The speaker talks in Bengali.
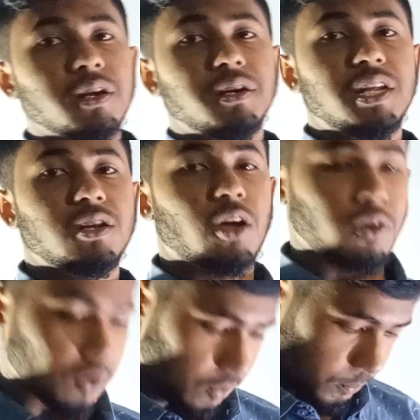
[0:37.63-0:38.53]
নির্ণয়
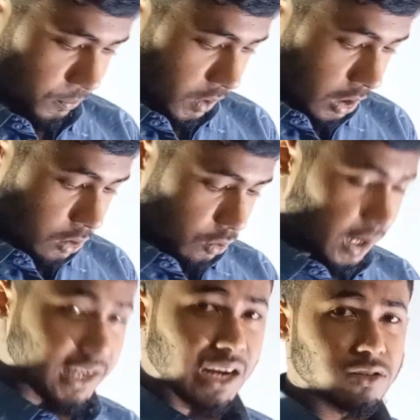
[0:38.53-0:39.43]
করো তো
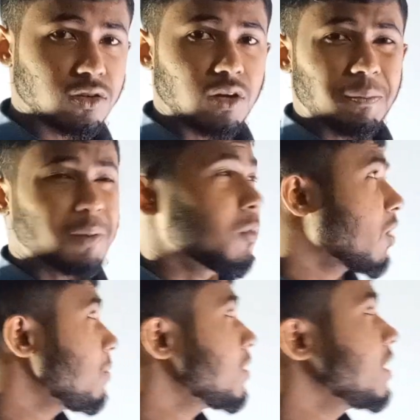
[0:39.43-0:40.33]
এটার জন্য আমরা
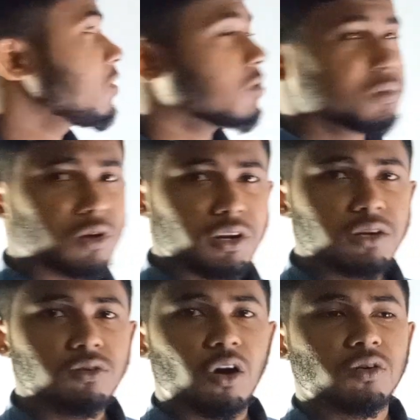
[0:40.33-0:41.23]
বরাবরই এরকম কি
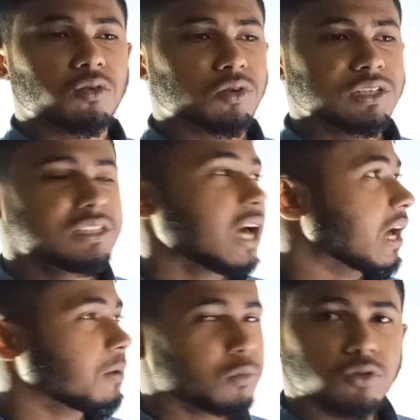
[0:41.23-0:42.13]
অনেকগুলো অঙ্ক করেছি
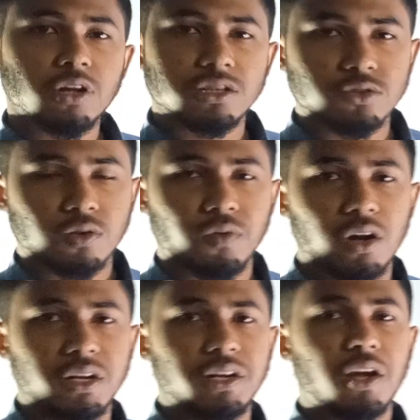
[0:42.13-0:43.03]
আগে মূলদার
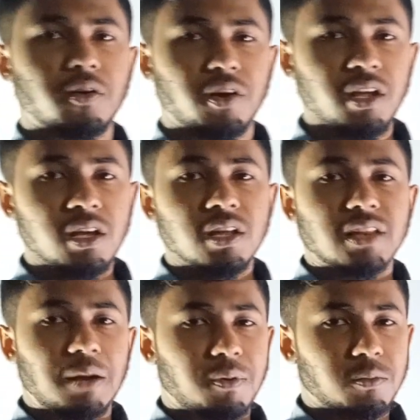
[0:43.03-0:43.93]
যোগফল নির্ণয় করি
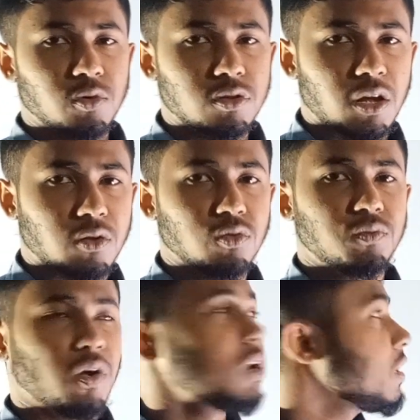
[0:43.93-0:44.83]
তারপর মূলদার
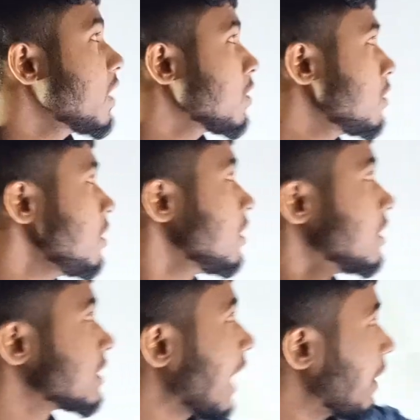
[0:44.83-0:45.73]
গুণফল নির্ণয় করি
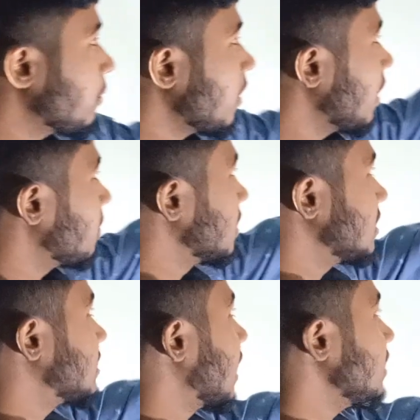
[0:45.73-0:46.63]
তারপরে
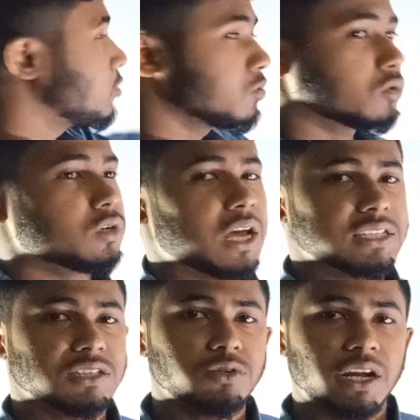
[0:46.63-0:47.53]
আমাদের যাই সূত্রটা
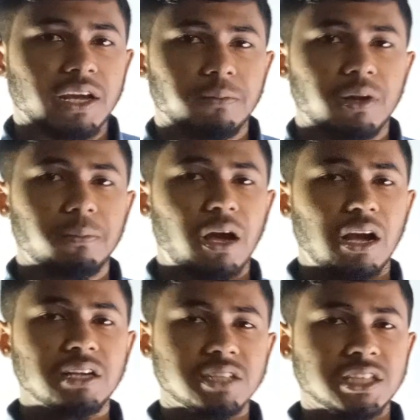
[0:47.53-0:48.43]
আছে ওটাকে আমরা
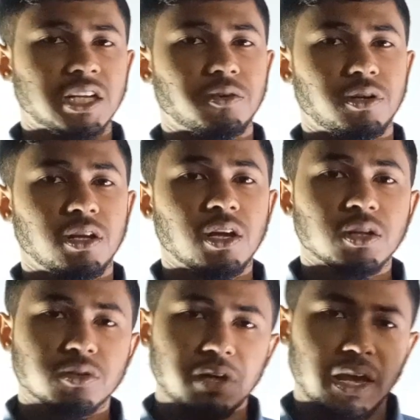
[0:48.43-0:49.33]
ভাঙার চেষ্টা করি
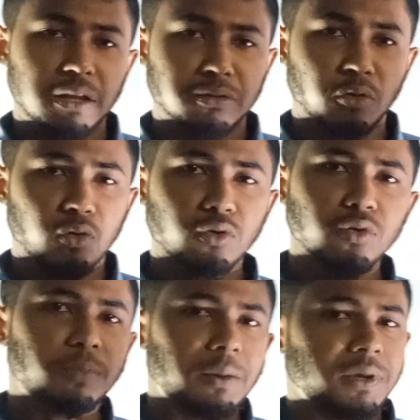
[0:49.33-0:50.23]
তো
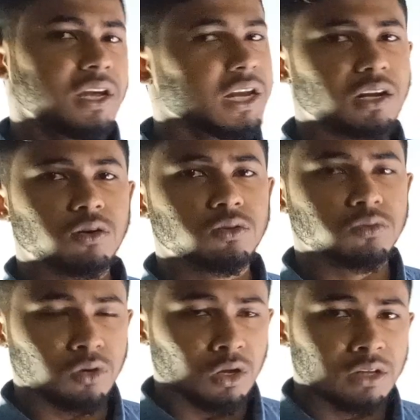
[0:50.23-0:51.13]
অনুরূপভাবে এটাও
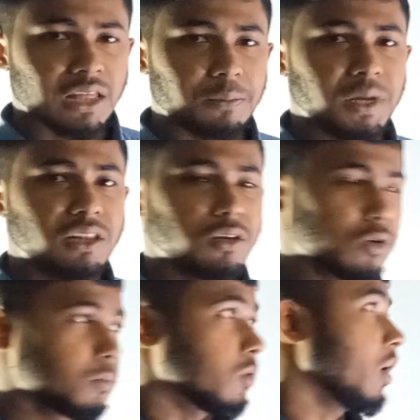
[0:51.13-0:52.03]
তার
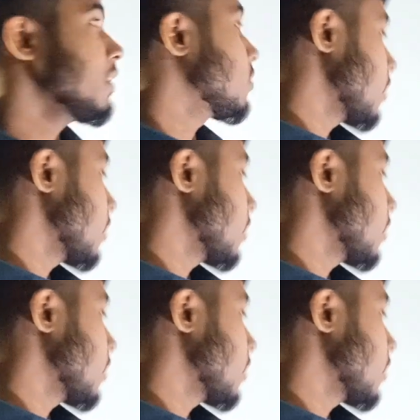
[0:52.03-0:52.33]
ব্যতিক্রম নয় তো